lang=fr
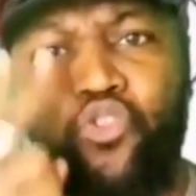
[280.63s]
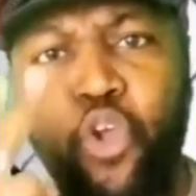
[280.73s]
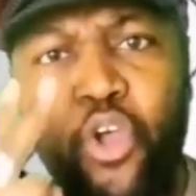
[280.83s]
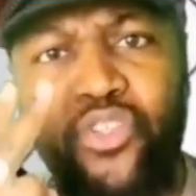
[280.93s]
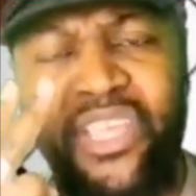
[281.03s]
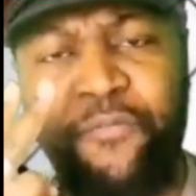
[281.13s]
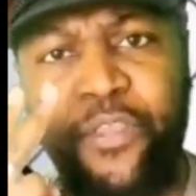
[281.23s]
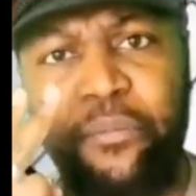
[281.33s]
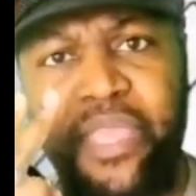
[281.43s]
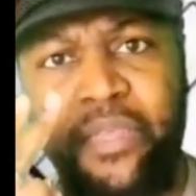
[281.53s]
deux
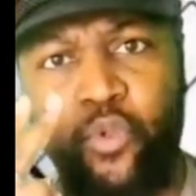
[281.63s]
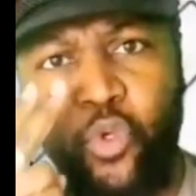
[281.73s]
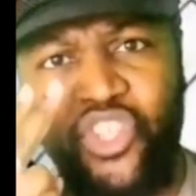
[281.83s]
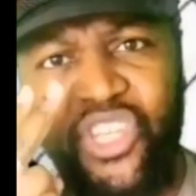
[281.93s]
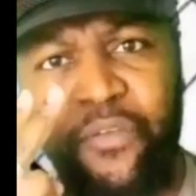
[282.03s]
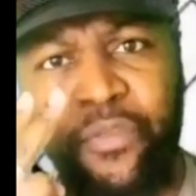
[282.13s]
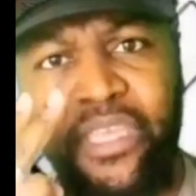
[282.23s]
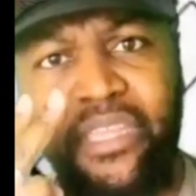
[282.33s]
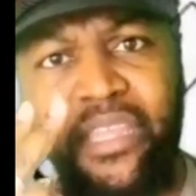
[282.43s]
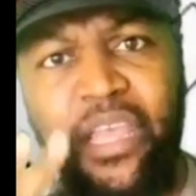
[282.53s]
infirmières d'origine
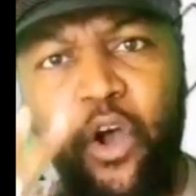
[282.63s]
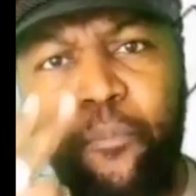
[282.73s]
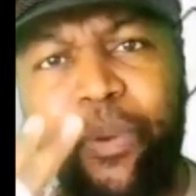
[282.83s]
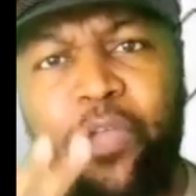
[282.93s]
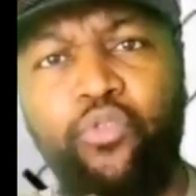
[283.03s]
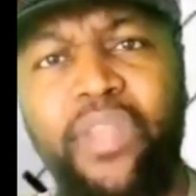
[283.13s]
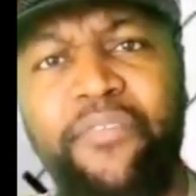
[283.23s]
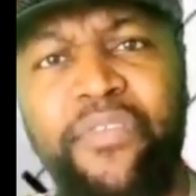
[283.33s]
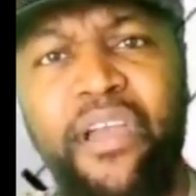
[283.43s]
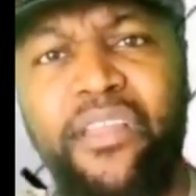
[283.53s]
africaine ont perdu
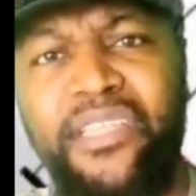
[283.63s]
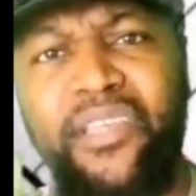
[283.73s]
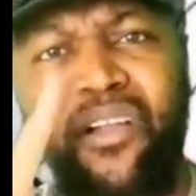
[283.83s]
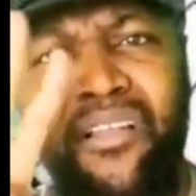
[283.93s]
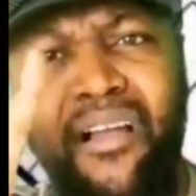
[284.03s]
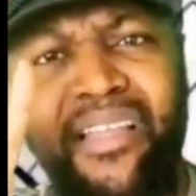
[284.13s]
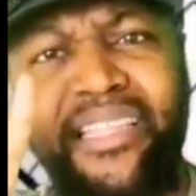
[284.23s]
la vie en laissant